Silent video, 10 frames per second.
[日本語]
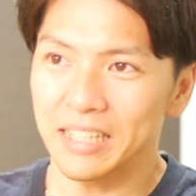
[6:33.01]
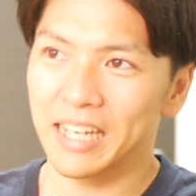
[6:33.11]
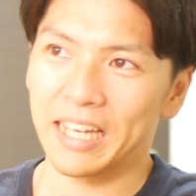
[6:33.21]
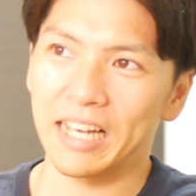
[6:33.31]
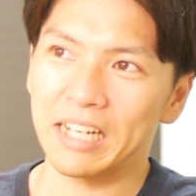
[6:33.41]

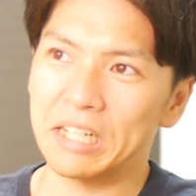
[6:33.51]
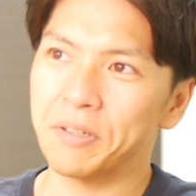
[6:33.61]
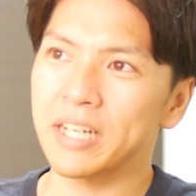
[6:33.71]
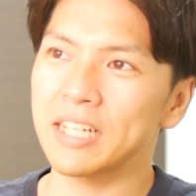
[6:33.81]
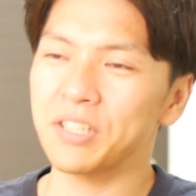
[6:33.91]
で、母
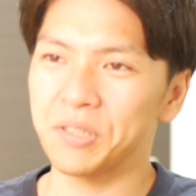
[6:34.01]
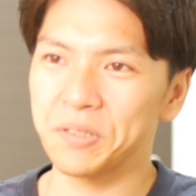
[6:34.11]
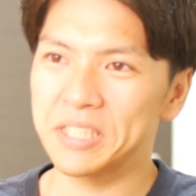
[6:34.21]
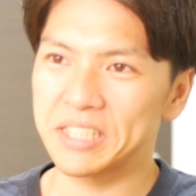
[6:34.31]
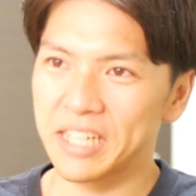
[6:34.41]
親が
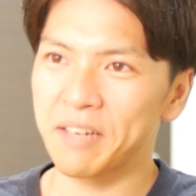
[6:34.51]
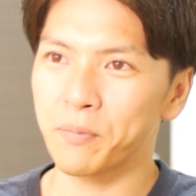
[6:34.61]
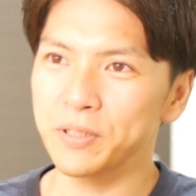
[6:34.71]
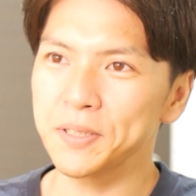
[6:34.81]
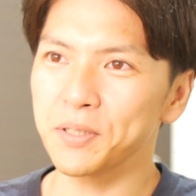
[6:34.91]
入院して
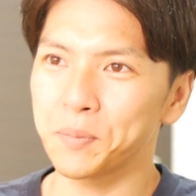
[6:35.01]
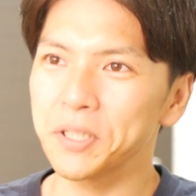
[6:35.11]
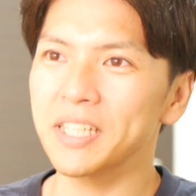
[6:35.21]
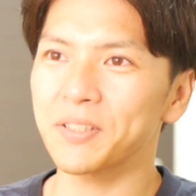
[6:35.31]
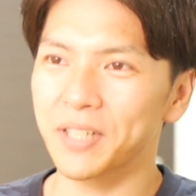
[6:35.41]
もう一つ
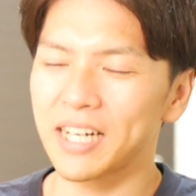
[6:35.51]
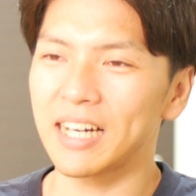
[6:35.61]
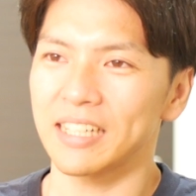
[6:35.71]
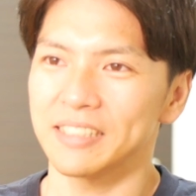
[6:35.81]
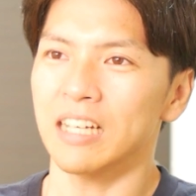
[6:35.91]
思ったの
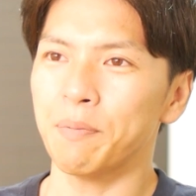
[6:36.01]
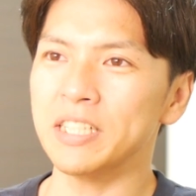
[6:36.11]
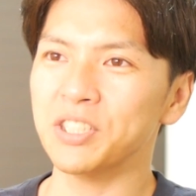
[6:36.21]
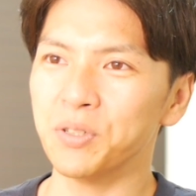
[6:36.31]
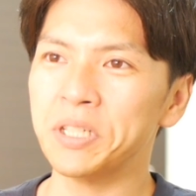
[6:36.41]
が、やっぱ
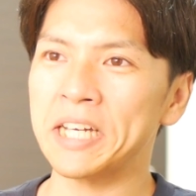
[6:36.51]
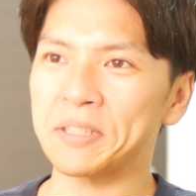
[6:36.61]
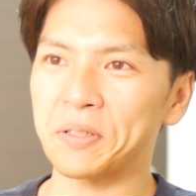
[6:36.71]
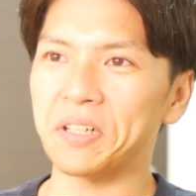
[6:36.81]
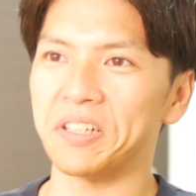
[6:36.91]
り将
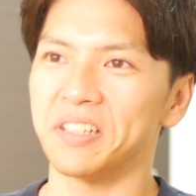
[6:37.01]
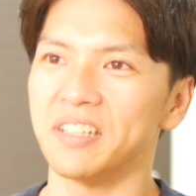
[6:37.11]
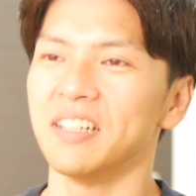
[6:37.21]
来の